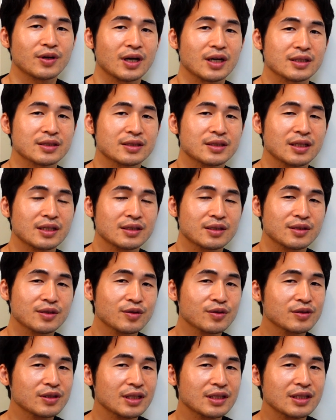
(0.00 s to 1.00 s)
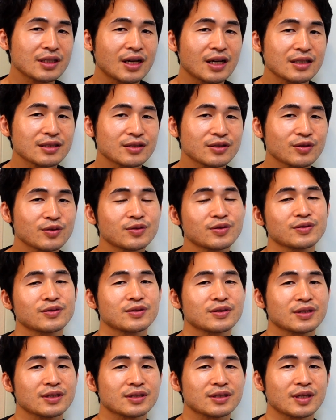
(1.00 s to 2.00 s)
が積極的干渉と
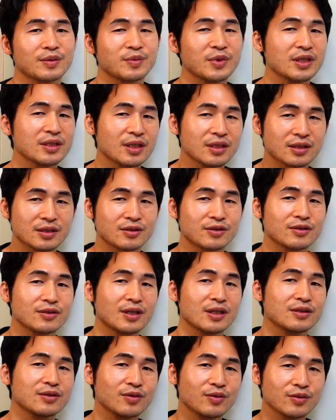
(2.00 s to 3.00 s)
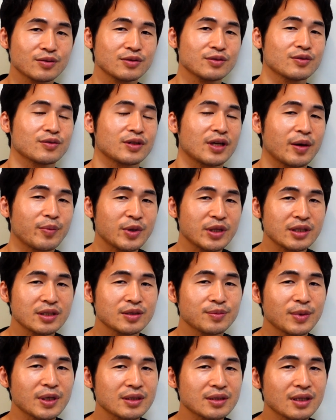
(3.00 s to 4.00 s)
いってですね皆さんに通達を送るのをやめて
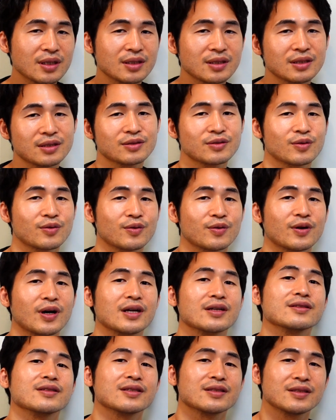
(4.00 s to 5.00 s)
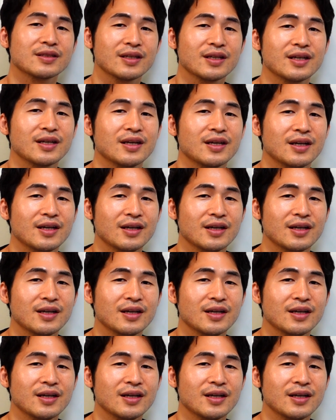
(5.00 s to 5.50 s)
しまったっていうところがあるんですね